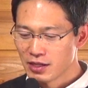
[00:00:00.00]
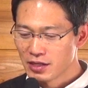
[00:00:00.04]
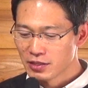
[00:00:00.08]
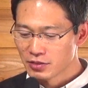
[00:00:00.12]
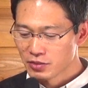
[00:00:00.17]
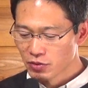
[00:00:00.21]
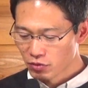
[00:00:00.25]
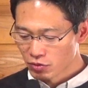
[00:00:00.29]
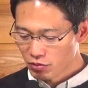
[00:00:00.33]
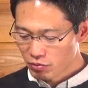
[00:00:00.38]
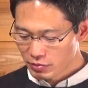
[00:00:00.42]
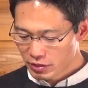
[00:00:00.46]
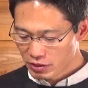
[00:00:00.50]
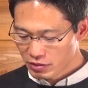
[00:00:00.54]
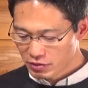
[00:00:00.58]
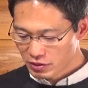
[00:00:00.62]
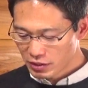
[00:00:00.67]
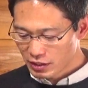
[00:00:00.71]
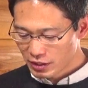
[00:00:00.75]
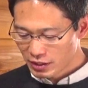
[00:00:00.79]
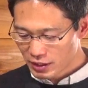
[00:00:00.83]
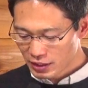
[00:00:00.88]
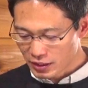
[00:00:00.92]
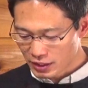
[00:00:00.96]
その御
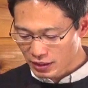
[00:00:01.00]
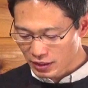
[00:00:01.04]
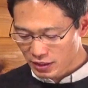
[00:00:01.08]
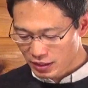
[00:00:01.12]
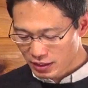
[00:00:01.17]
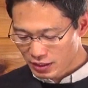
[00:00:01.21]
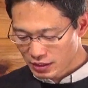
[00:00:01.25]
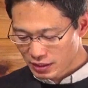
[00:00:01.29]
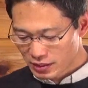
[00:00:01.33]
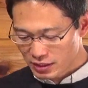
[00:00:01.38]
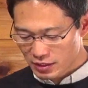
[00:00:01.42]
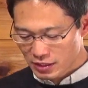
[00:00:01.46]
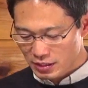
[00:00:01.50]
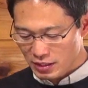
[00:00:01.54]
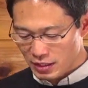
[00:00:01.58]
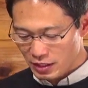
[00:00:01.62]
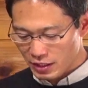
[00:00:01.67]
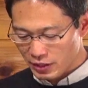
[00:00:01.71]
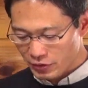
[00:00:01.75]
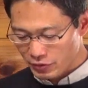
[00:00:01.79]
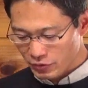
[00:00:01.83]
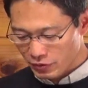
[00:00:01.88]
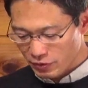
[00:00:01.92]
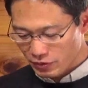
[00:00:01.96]
国にしっか
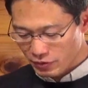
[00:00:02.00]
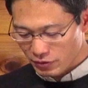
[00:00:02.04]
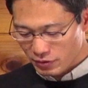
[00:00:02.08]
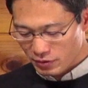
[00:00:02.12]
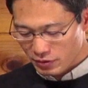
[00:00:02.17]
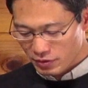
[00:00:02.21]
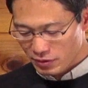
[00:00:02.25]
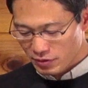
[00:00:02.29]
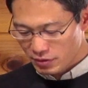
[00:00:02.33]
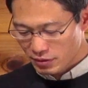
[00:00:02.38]
りと